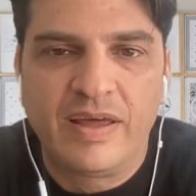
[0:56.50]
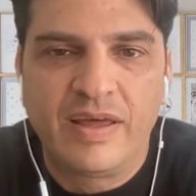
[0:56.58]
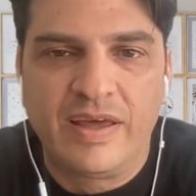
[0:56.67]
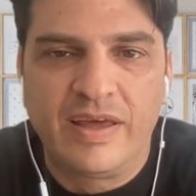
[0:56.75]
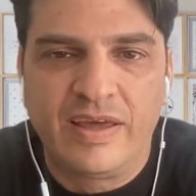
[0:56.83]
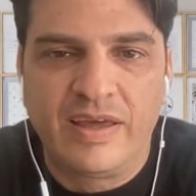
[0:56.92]

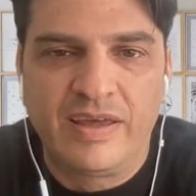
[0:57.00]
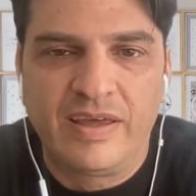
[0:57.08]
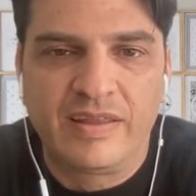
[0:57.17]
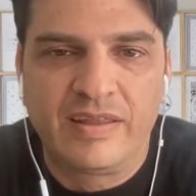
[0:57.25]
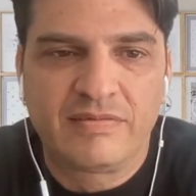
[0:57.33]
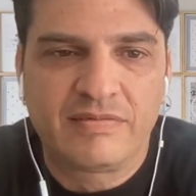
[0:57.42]

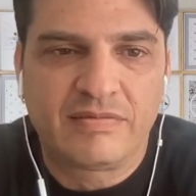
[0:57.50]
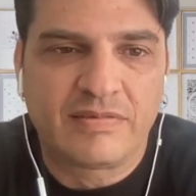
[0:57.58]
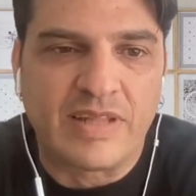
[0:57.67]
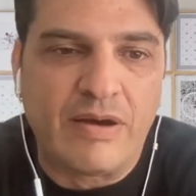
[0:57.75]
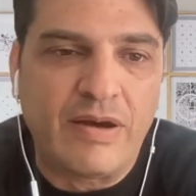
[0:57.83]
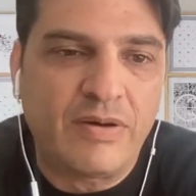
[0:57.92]
Eh,
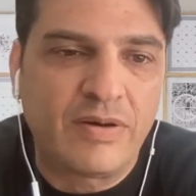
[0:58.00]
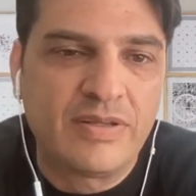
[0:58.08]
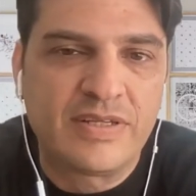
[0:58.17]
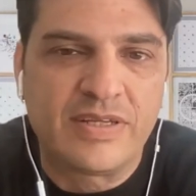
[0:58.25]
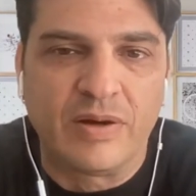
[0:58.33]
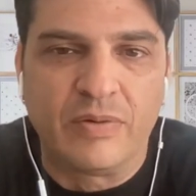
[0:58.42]
trabajo
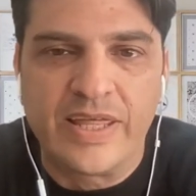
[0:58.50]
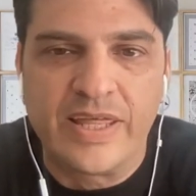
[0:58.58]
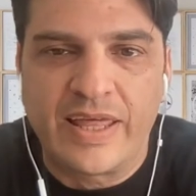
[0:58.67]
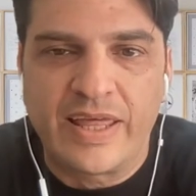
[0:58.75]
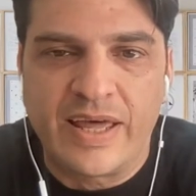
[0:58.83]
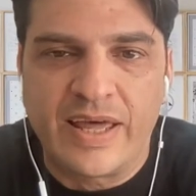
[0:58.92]
en
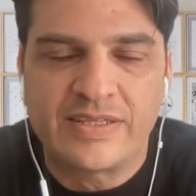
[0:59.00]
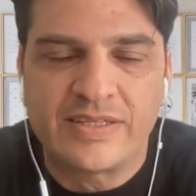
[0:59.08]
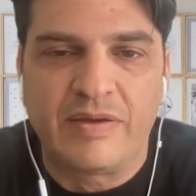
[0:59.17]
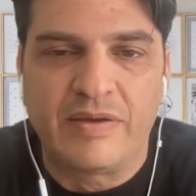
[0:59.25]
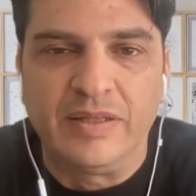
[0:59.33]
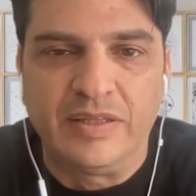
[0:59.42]
seguridad
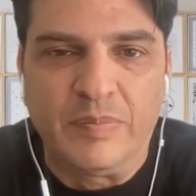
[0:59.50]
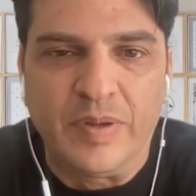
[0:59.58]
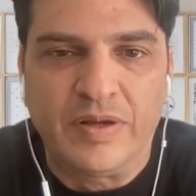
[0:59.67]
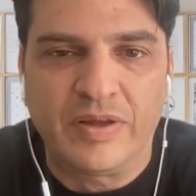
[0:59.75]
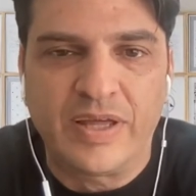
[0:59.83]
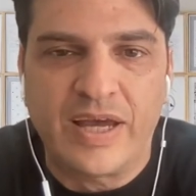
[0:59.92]
hace
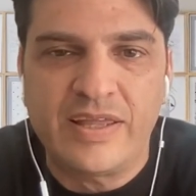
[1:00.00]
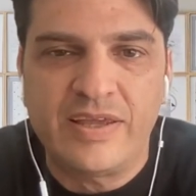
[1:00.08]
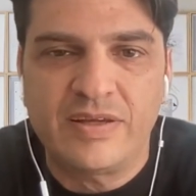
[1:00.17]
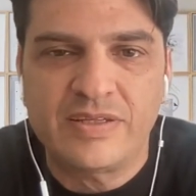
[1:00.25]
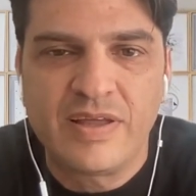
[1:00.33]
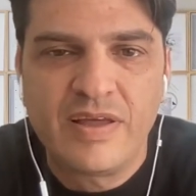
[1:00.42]
veintipico de
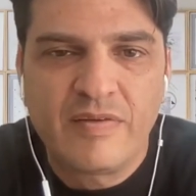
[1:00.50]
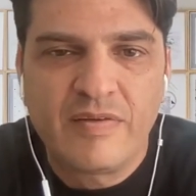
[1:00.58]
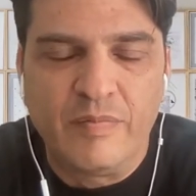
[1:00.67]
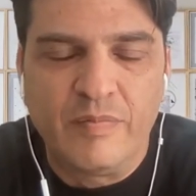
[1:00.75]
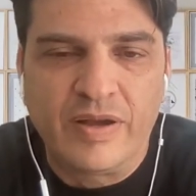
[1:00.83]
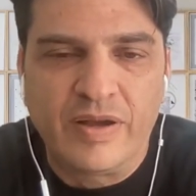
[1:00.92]
años,
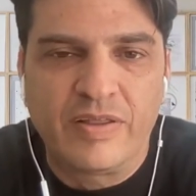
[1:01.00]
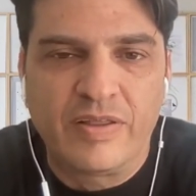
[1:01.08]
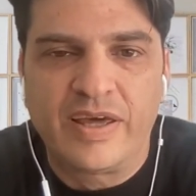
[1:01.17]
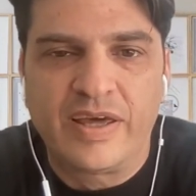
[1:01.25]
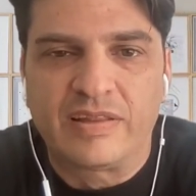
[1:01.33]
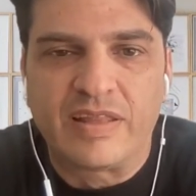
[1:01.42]
vengo
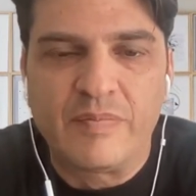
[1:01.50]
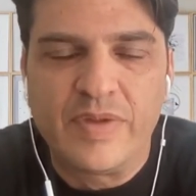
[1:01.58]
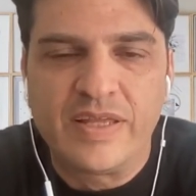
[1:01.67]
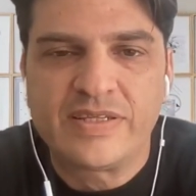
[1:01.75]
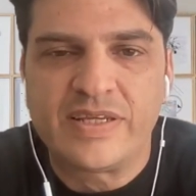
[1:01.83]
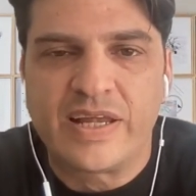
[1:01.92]
de
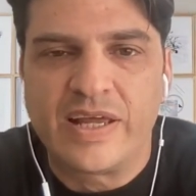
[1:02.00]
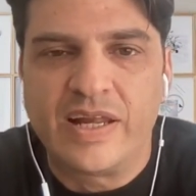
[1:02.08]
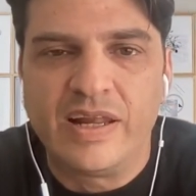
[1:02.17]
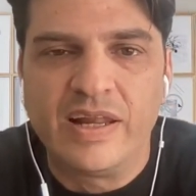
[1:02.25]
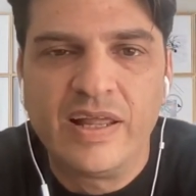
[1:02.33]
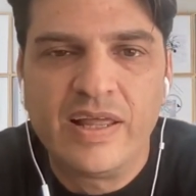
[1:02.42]
también ser
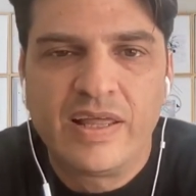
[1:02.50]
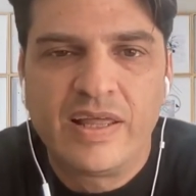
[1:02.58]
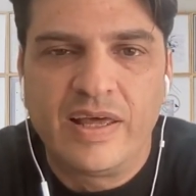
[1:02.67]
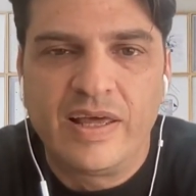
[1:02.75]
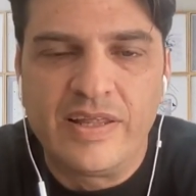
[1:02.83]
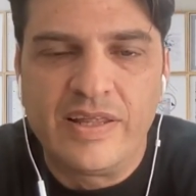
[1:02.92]
el
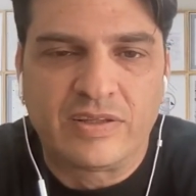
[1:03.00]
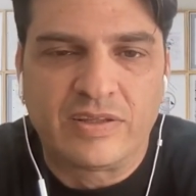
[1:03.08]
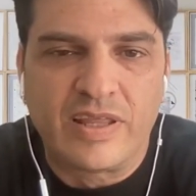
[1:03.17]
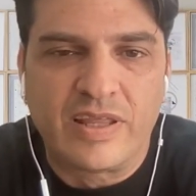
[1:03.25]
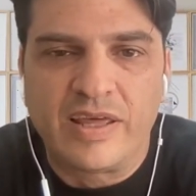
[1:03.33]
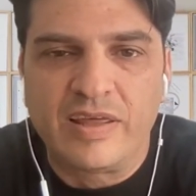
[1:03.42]

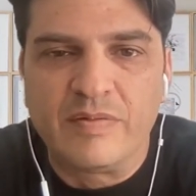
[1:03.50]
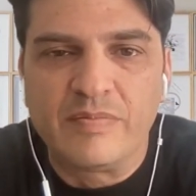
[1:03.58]
director de